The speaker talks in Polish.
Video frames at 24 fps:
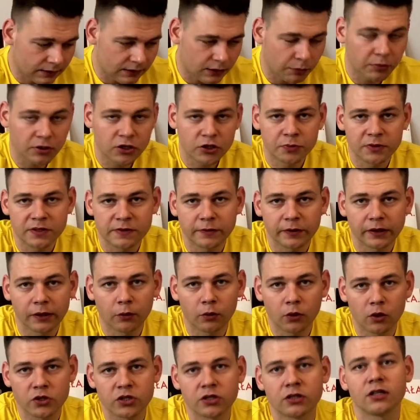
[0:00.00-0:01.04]
zrobiliśmy swoje
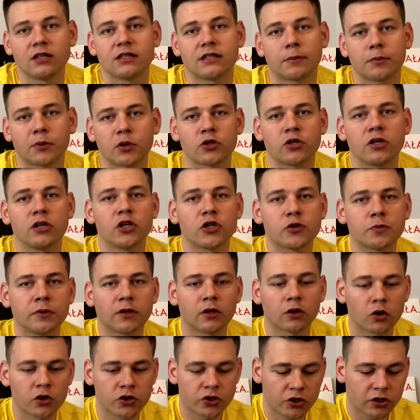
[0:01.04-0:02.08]
urodziny i zaprosiliśmy
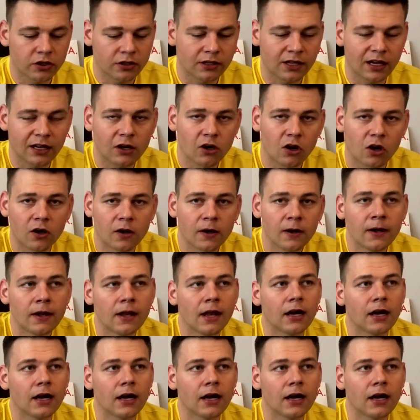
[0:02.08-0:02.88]
do gościnnego